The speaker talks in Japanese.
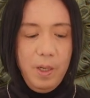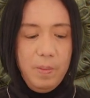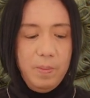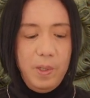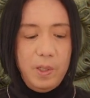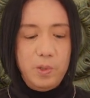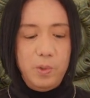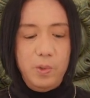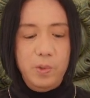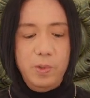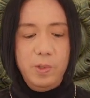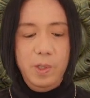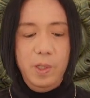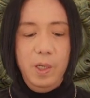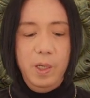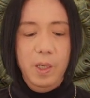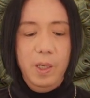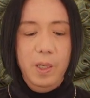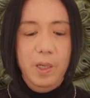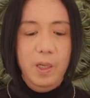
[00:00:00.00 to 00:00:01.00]
まあ、そこ
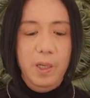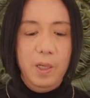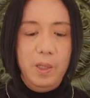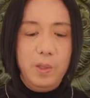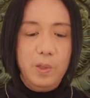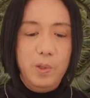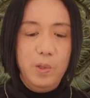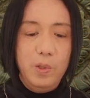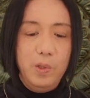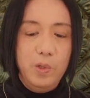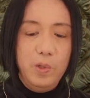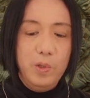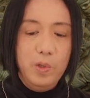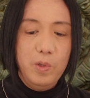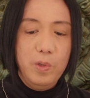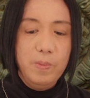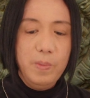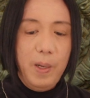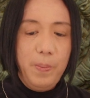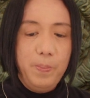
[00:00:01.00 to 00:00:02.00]
に、えー
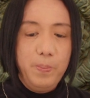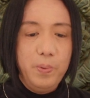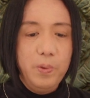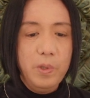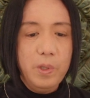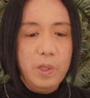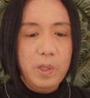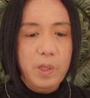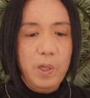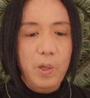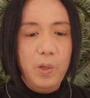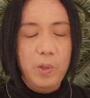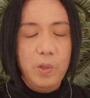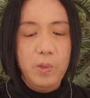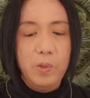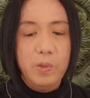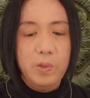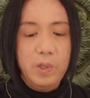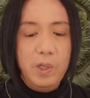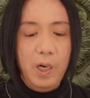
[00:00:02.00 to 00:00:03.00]
とまあ、仏
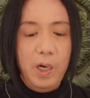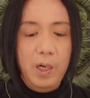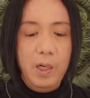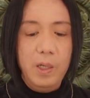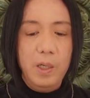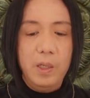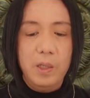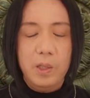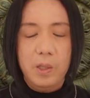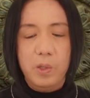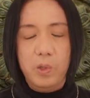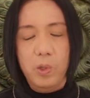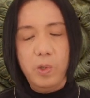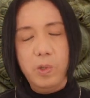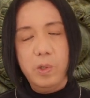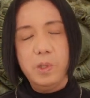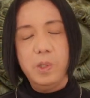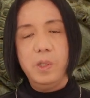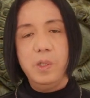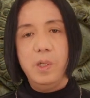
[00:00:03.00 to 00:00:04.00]
教やはり
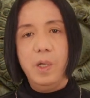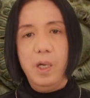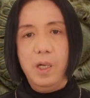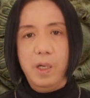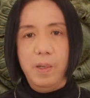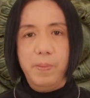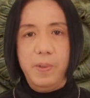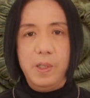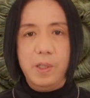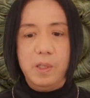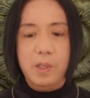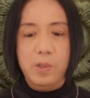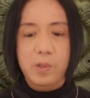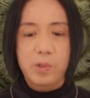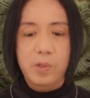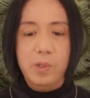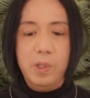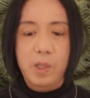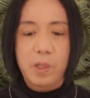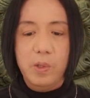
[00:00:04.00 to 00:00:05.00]
当時ねやっぱり
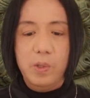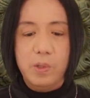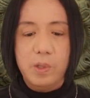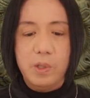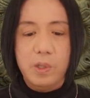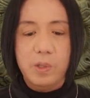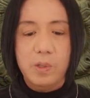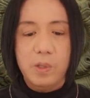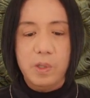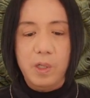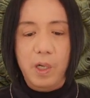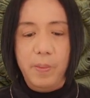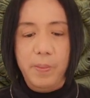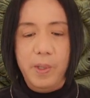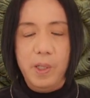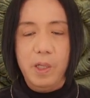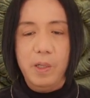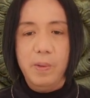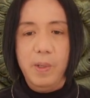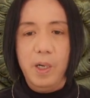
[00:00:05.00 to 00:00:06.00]
国を作るた
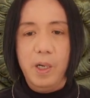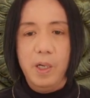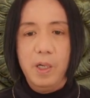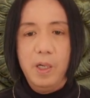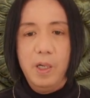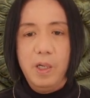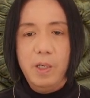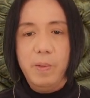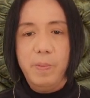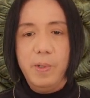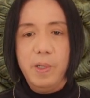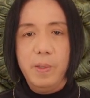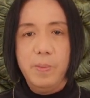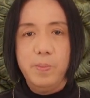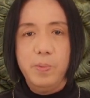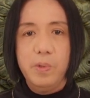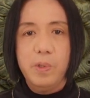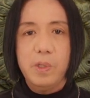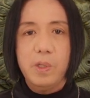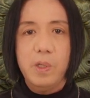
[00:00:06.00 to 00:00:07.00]
めにはやっぱり
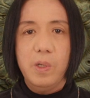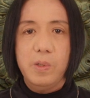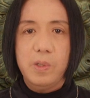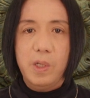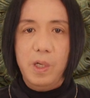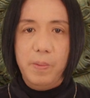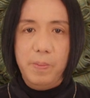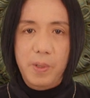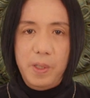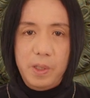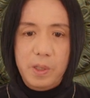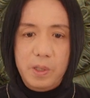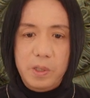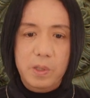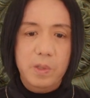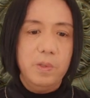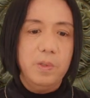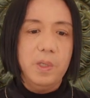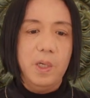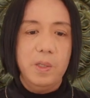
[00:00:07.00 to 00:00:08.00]
仏教でやっぱり
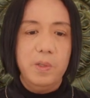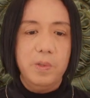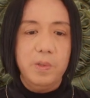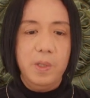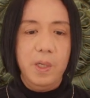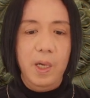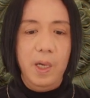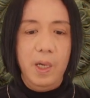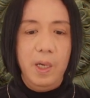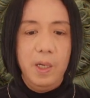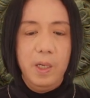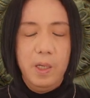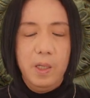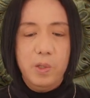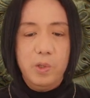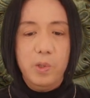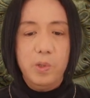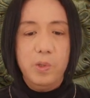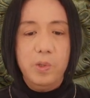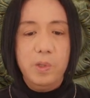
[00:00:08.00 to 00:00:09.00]
必要なので
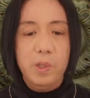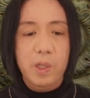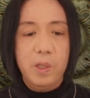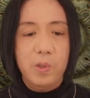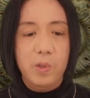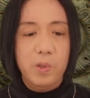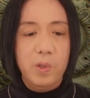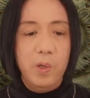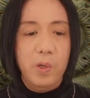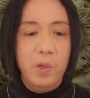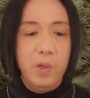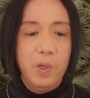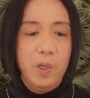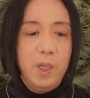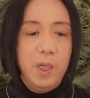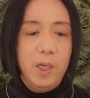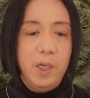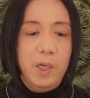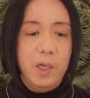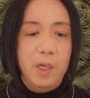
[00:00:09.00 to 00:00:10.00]
特にこの、
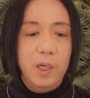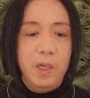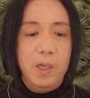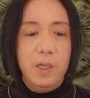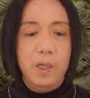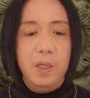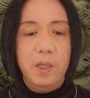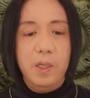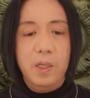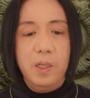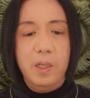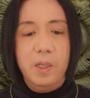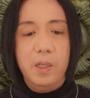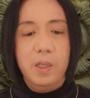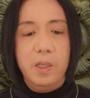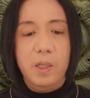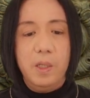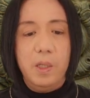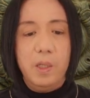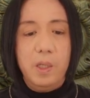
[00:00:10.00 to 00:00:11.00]

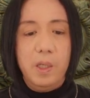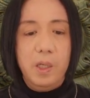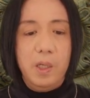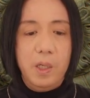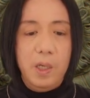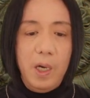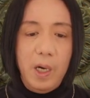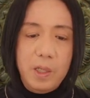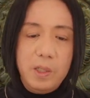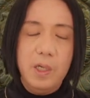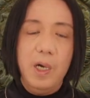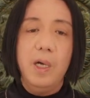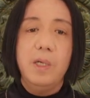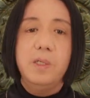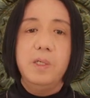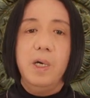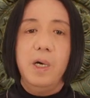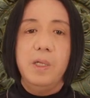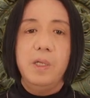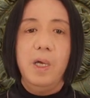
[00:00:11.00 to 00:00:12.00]
えー、東
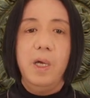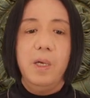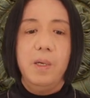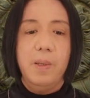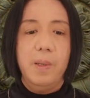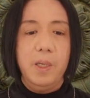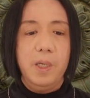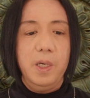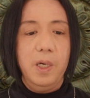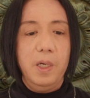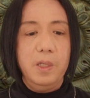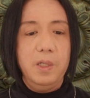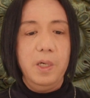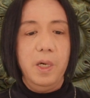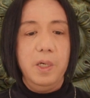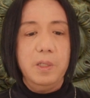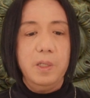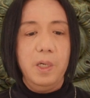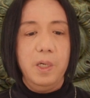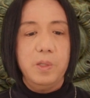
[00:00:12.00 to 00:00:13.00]
アジアね東
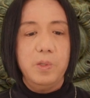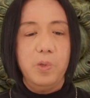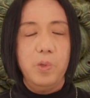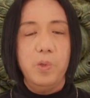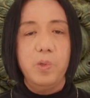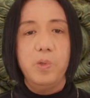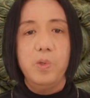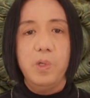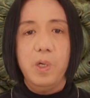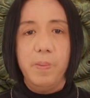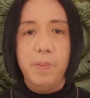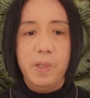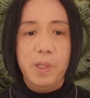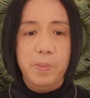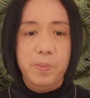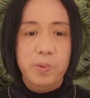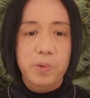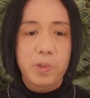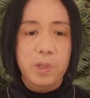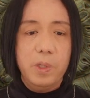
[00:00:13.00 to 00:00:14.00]
アジアというとやっぱり
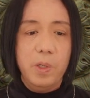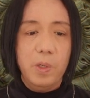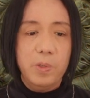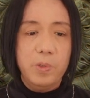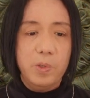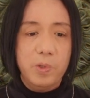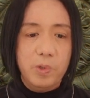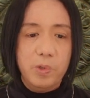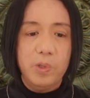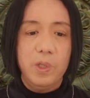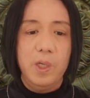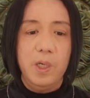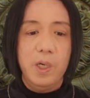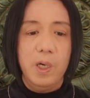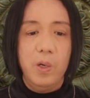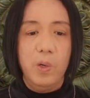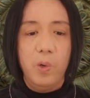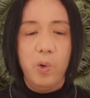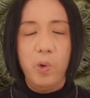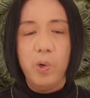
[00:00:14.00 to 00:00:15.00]
仏教の国
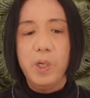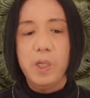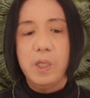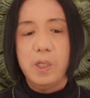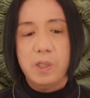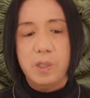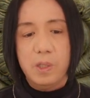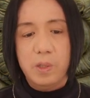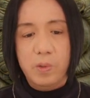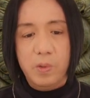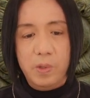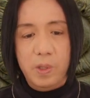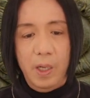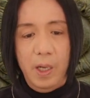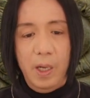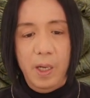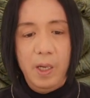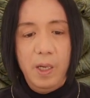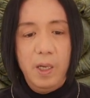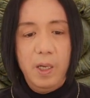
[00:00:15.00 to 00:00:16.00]
が多いですの
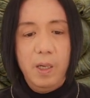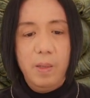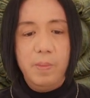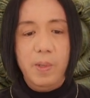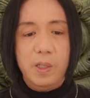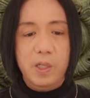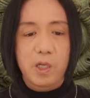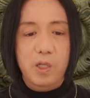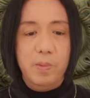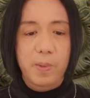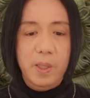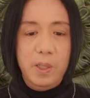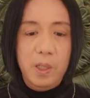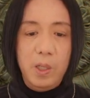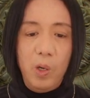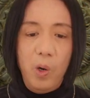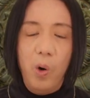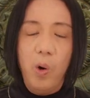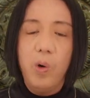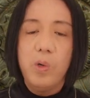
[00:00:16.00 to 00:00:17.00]
で、まあ、例えば
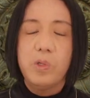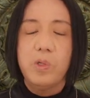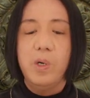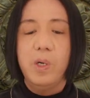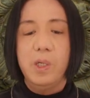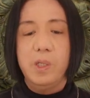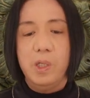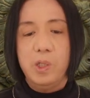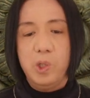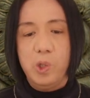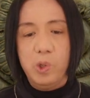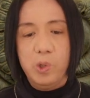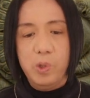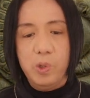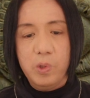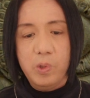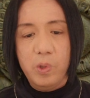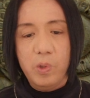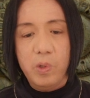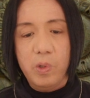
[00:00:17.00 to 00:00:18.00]
日本とかね中
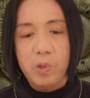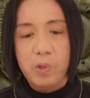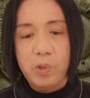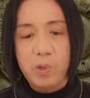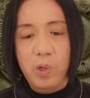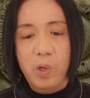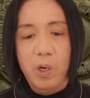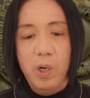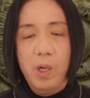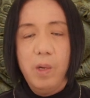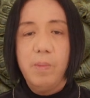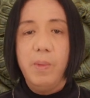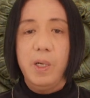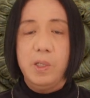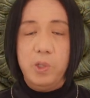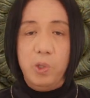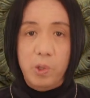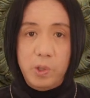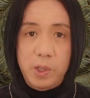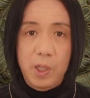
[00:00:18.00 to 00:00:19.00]
国語と、まあ、
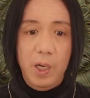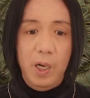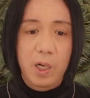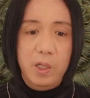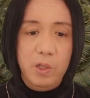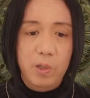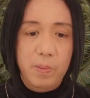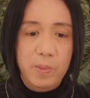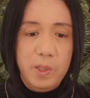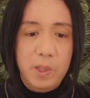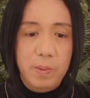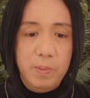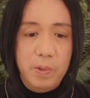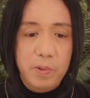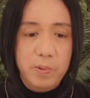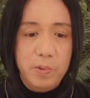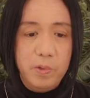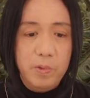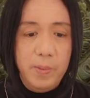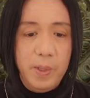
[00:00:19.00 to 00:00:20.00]
朝鮮半島も全部
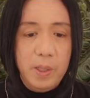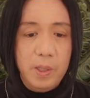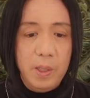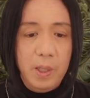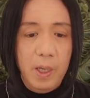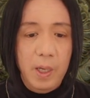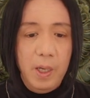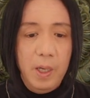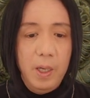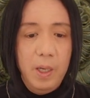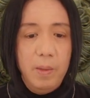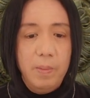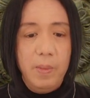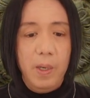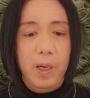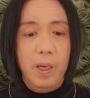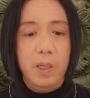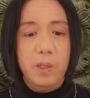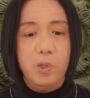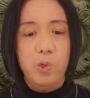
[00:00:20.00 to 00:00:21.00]
含めて、
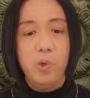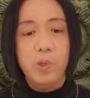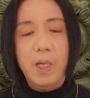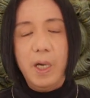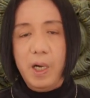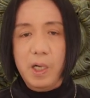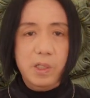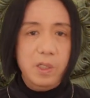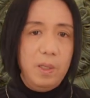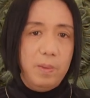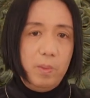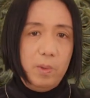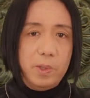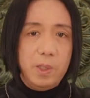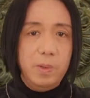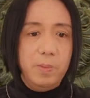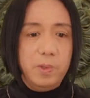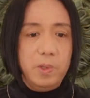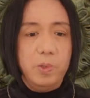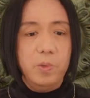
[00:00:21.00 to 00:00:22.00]
まあ、東南アジアも
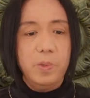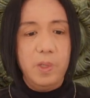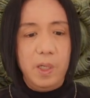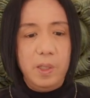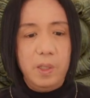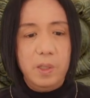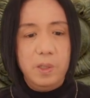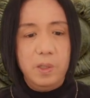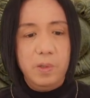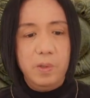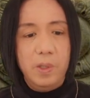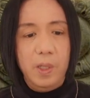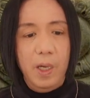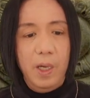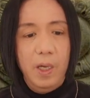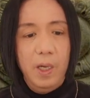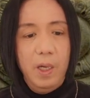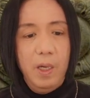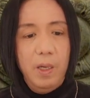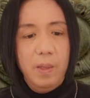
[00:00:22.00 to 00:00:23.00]
全部そうなんですよね。